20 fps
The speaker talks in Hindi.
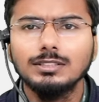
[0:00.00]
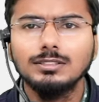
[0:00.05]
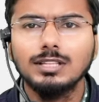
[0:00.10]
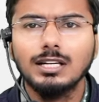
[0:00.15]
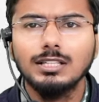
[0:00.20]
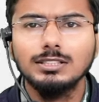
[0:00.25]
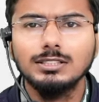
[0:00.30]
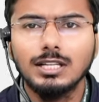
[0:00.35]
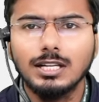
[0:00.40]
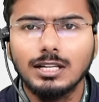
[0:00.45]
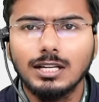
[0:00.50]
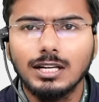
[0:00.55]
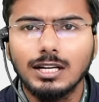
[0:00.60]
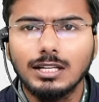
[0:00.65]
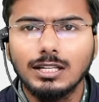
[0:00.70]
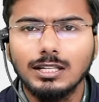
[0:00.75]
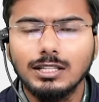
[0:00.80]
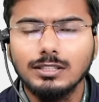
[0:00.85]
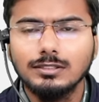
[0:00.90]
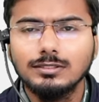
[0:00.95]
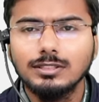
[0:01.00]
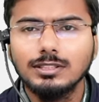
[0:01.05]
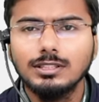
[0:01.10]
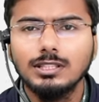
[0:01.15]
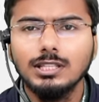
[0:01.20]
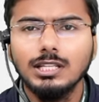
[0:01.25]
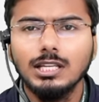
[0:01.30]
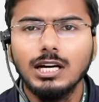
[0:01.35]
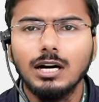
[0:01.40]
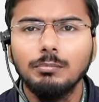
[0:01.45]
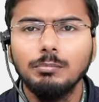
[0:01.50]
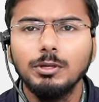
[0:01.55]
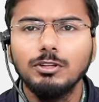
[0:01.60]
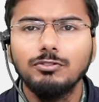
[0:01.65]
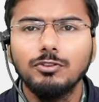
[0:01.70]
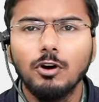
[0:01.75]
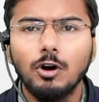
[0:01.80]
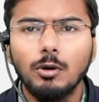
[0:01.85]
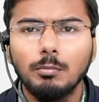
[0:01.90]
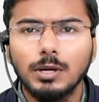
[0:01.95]
सारी जानकारी ले सकते हैं अभी
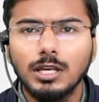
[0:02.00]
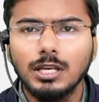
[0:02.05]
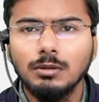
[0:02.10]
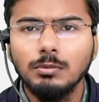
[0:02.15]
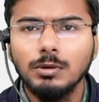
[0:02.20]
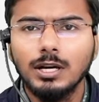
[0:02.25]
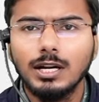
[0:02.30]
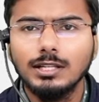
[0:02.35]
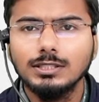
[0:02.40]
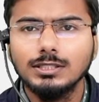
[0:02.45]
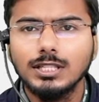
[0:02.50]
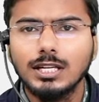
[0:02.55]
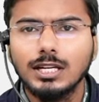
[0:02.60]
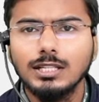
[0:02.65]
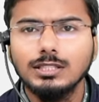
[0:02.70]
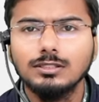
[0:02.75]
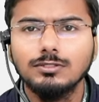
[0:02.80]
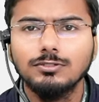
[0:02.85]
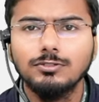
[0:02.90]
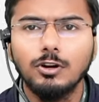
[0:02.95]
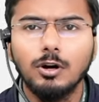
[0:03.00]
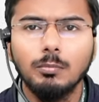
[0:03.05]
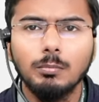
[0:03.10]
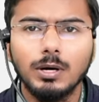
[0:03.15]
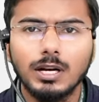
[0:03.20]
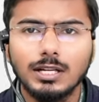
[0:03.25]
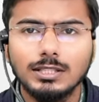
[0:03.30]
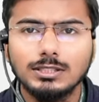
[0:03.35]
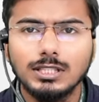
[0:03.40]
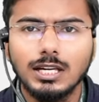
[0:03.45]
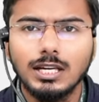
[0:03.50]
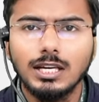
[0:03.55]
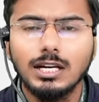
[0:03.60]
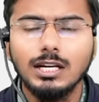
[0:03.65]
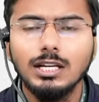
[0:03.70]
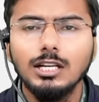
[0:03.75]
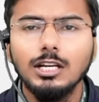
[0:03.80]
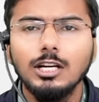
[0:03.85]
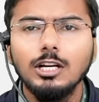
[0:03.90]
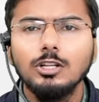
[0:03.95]
फॉर्म नहीं भरा जा रहा है जब फॉर्म भरा
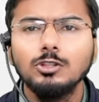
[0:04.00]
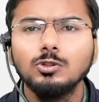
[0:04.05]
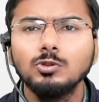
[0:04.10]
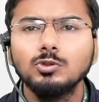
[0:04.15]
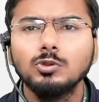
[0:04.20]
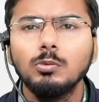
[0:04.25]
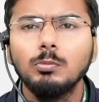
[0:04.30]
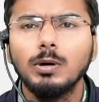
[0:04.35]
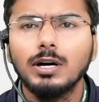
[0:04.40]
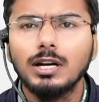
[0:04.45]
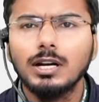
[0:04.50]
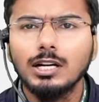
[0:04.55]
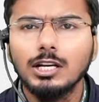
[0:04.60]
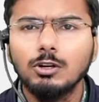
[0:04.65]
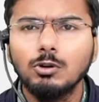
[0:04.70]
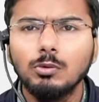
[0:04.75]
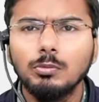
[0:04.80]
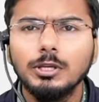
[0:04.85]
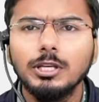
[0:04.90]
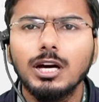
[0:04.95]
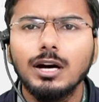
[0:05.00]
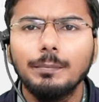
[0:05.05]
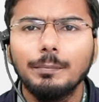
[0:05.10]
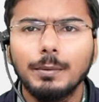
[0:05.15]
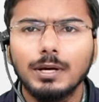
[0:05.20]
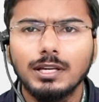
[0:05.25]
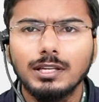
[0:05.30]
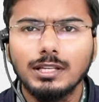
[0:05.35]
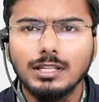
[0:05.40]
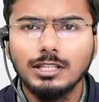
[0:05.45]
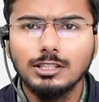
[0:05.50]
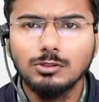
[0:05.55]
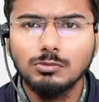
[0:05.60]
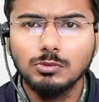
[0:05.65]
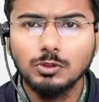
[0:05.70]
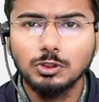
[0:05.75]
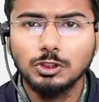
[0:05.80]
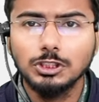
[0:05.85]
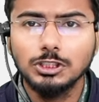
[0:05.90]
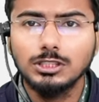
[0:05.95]
जाएगा तो उसको भरने को भी आप कहेंगे तो
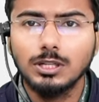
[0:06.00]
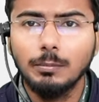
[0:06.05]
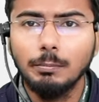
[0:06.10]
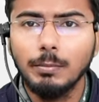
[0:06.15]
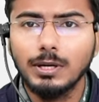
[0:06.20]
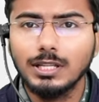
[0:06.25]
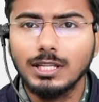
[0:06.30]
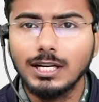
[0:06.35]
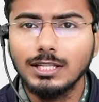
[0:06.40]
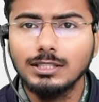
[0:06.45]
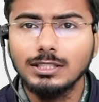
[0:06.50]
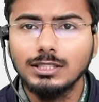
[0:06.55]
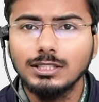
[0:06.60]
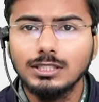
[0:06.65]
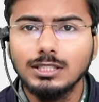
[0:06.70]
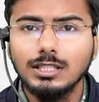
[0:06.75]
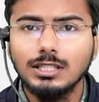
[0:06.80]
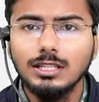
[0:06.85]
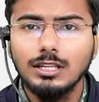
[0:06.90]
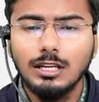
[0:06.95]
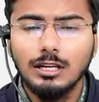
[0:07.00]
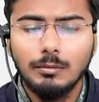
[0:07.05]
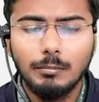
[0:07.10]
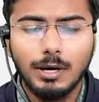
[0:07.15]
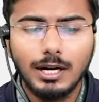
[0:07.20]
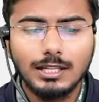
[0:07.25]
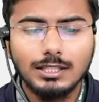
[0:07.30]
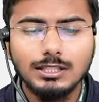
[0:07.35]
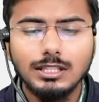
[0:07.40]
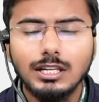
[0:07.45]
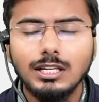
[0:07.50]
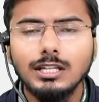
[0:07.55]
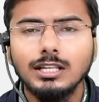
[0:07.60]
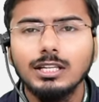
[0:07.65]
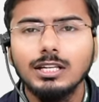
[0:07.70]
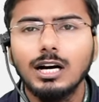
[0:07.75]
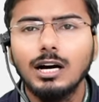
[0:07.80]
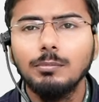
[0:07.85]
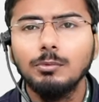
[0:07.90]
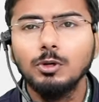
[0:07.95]
वो चीज़ हम बता देंगे बाकी ये
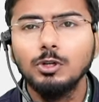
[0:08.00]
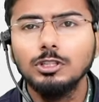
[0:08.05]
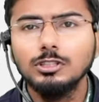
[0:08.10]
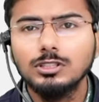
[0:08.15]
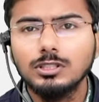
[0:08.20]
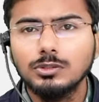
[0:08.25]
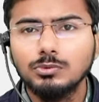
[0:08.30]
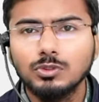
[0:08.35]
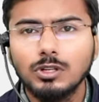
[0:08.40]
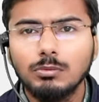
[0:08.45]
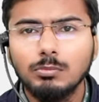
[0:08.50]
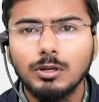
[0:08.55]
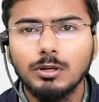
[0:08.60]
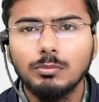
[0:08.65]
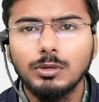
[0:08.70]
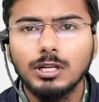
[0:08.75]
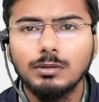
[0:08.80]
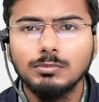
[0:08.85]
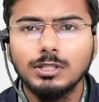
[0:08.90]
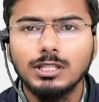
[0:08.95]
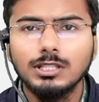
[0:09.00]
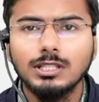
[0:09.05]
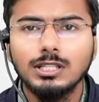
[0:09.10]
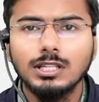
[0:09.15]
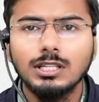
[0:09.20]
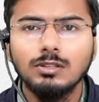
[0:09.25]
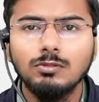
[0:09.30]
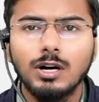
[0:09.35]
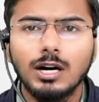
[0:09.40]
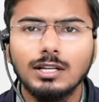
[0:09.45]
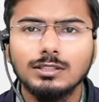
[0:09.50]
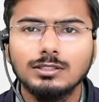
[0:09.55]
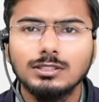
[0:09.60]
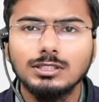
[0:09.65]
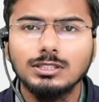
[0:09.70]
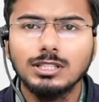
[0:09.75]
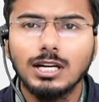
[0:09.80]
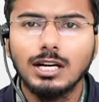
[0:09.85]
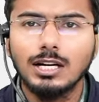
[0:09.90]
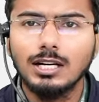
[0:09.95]
लिंक आपको डिस्क्रिप्शन में भी हम दे देंगे वहाँ
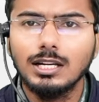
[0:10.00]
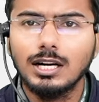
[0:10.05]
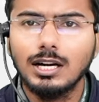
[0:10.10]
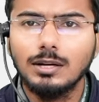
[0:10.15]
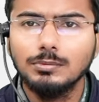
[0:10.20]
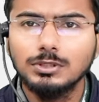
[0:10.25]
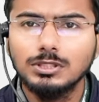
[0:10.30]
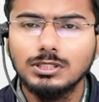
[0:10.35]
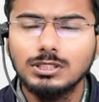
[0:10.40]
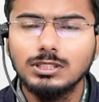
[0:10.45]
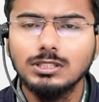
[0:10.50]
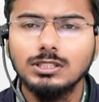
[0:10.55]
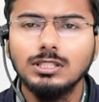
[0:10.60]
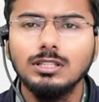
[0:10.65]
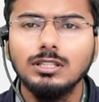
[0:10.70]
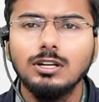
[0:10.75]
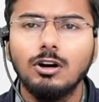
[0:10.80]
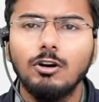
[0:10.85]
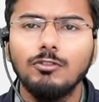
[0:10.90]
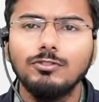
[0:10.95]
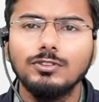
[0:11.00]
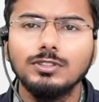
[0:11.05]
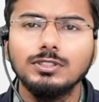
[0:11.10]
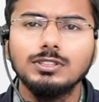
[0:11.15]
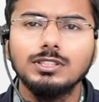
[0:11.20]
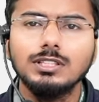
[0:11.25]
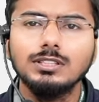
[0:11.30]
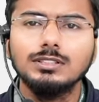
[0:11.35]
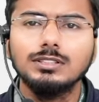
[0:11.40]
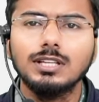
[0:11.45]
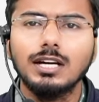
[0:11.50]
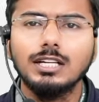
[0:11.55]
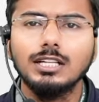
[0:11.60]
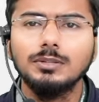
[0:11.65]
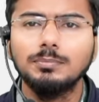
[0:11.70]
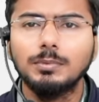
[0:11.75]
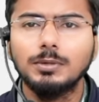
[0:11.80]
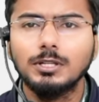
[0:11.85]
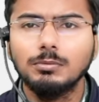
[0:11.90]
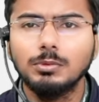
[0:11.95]
से जाकर आप सीधे ऑफिशियल
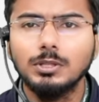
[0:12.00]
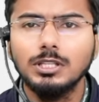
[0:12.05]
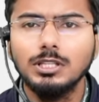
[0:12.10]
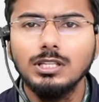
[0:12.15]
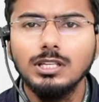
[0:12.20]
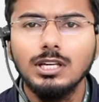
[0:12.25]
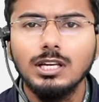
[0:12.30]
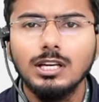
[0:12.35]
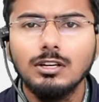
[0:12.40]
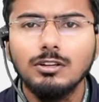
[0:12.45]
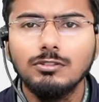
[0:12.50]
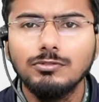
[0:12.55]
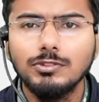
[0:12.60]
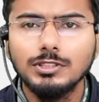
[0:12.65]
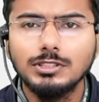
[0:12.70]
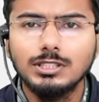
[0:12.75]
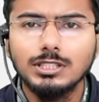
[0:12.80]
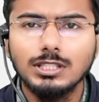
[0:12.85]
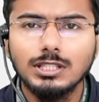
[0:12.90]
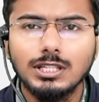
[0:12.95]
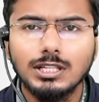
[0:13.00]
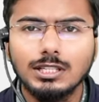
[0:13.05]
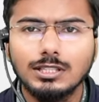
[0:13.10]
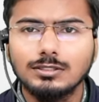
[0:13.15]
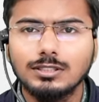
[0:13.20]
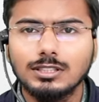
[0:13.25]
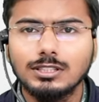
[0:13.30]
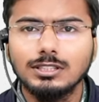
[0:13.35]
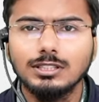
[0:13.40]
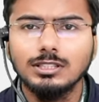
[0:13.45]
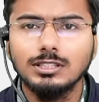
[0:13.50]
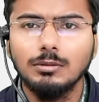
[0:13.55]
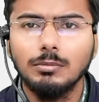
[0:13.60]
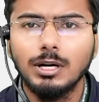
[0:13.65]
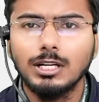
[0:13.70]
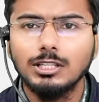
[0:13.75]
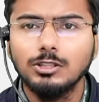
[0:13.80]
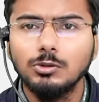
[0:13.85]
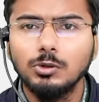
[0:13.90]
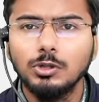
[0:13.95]
साइट पर भी विजिट कर सकते हैं
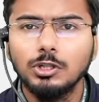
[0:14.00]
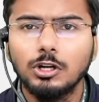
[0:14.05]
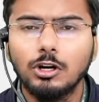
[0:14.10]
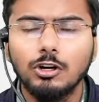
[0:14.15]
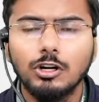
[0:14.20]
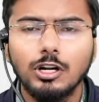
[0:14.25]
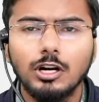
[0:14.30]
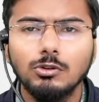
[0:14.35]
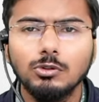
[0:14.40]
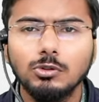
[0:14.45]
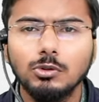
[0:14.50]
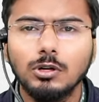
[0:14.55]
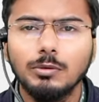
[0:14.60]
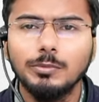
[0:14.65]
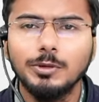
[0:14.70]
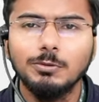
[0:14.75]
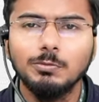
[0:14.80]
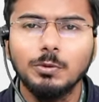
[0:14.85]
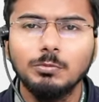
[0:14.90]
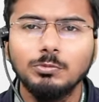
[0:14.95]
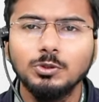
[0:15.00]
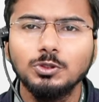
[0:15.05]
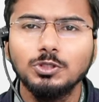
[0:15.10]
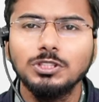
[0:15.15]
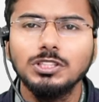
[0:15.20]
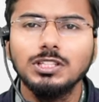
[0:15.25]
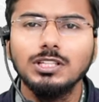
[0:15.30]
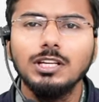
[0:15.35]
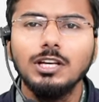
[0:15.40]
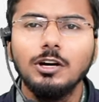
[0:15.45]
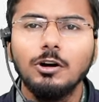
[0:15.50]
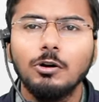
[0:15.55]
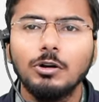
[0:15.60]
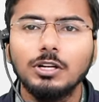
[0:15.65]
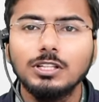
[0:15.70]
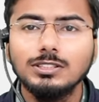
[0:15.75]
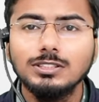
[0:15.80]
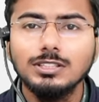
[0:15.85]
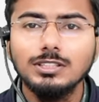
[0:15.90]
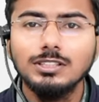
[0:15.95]
बाकी कोई और डाउट हो कमेंट में पूछिए
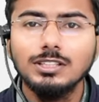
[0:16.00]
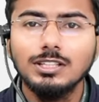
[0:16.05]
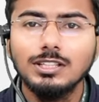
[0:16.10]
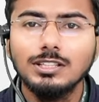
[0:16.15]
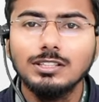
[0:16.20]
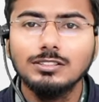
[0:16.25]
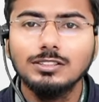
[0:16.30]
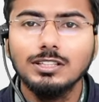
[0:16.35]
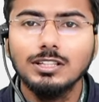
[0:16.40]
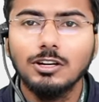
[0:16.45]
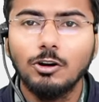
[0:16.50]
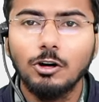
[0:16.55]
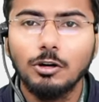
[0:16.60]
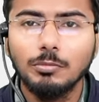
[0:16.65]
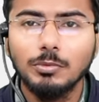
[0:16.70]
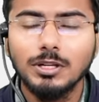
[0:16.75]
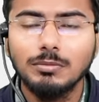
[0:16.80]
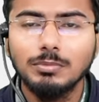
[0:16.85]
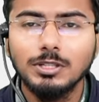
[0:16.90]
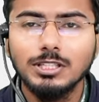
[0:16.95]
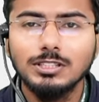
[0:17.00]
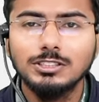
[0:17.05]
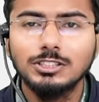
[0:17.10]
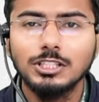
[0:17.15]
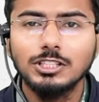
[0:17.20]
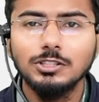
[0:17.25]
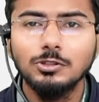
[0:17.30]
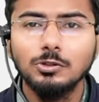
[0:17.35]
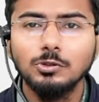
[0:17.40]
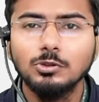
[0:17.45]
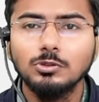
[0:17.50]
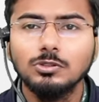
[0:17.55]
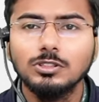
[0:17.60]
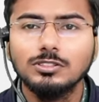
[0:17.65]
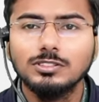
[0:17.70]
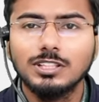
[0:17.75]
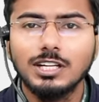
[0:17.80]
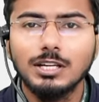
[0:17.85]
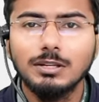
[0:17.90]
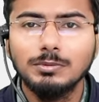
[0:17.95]
और इसी तरीके से और भी अपडेट चाहिए हो तो
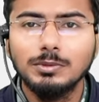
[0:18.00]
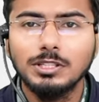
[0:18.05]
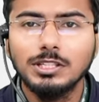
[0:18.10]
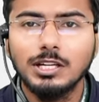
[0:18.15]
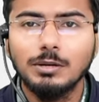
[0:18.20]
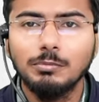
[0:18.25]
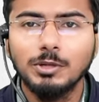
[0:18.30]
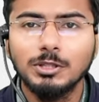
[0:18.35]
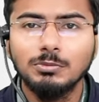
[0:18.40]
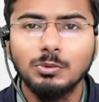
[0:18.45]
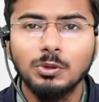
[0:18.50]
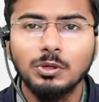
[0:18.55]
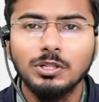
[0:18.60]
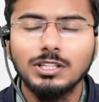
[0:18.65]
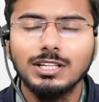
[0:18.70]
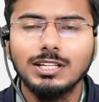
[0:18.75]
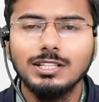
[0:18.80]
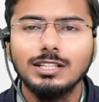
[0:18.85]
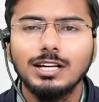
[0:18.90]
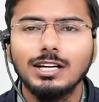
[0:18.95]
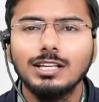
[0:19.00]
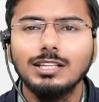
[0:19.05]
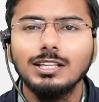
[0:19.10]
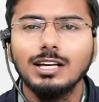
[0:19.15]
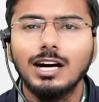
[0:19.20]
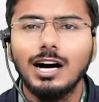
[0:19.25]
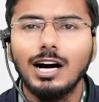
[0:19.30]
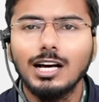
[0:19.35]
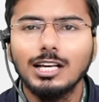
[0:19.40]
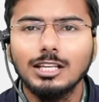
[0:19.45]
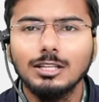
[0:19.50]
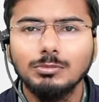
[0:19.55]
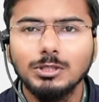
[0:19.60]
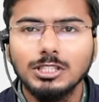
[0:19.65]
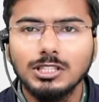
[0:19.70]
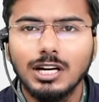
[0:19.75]
सब्सक्राइब करना मत भूलिएगा ताकि आगे भी